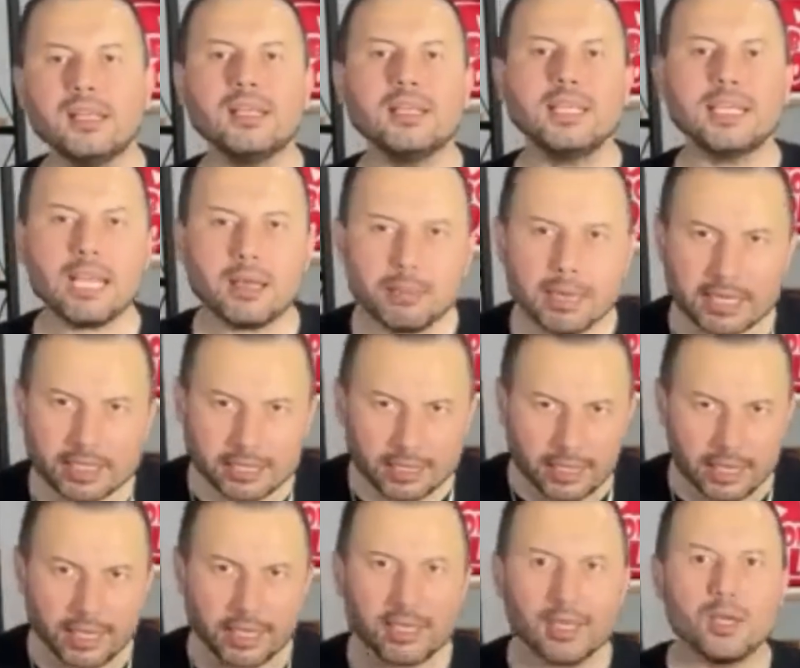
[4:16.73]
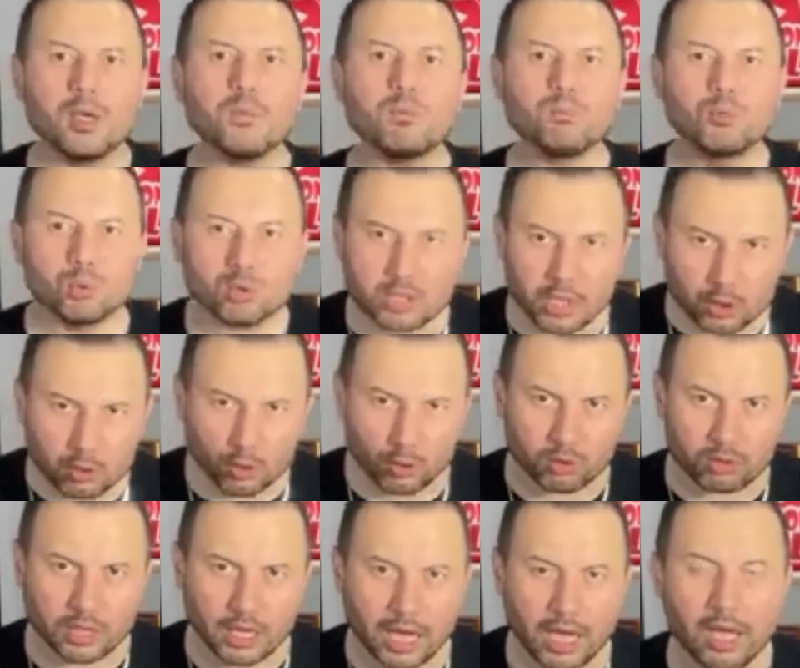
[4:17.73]
Demek ki bu
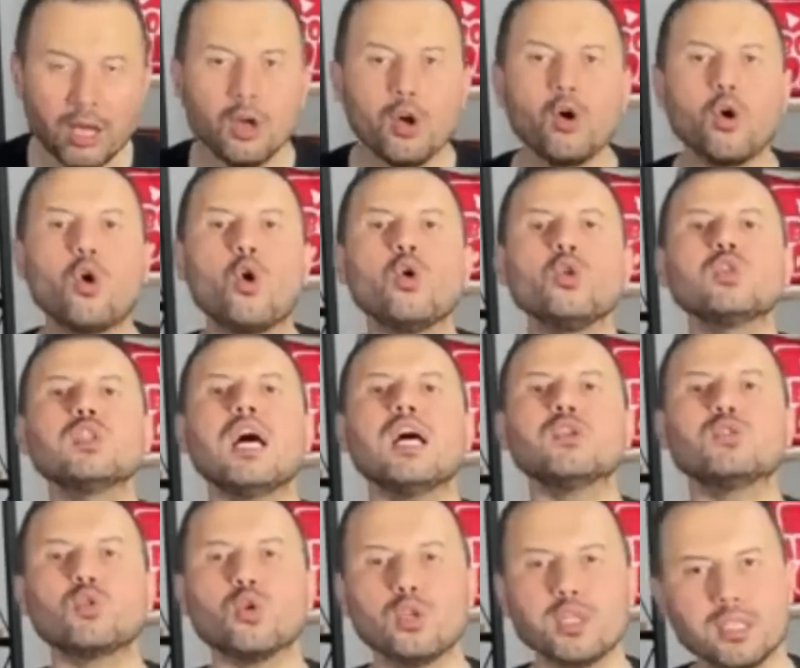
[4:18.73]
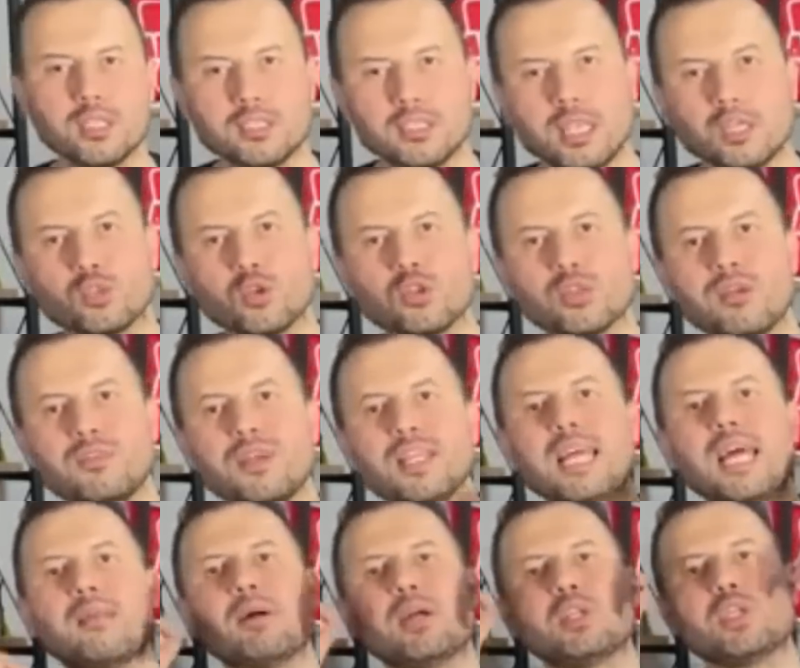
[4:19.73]
sezonda ondan sonraki sezonda
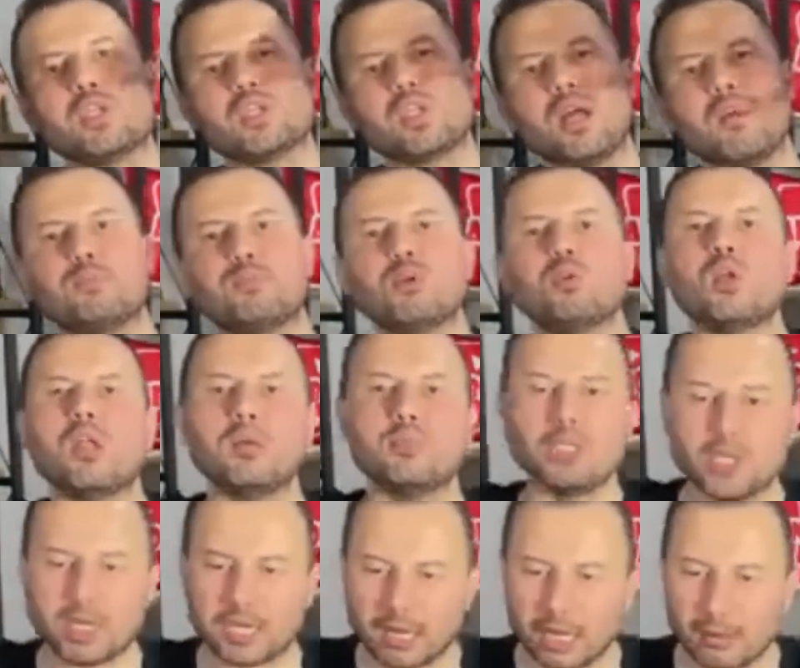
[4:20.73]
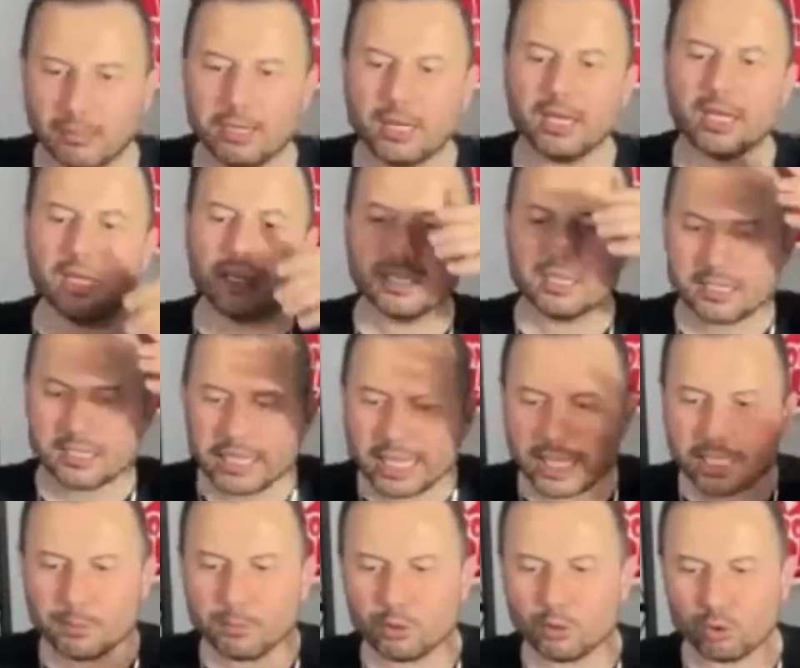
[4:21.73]
Fenerbahçe şampiyon olamayacak abi.
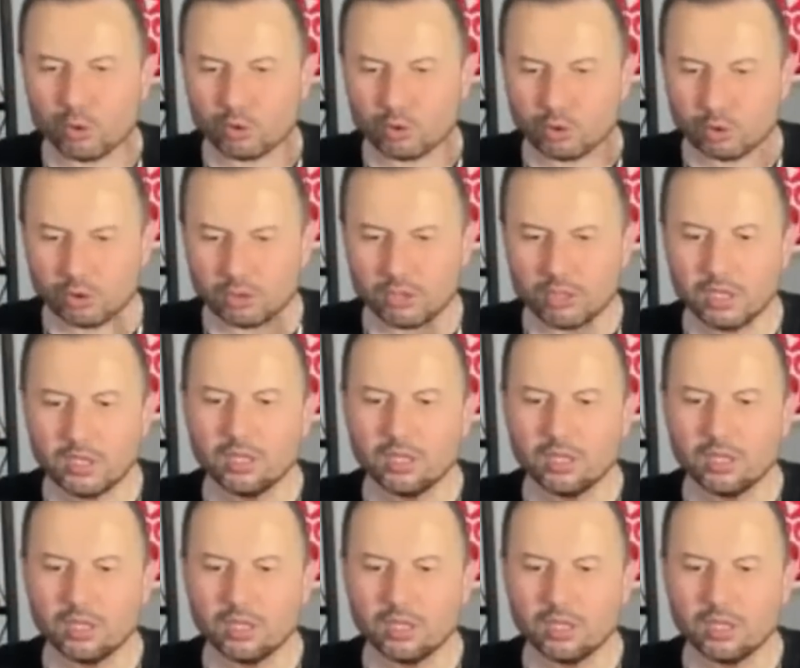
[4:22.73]
Geçmiş olsun.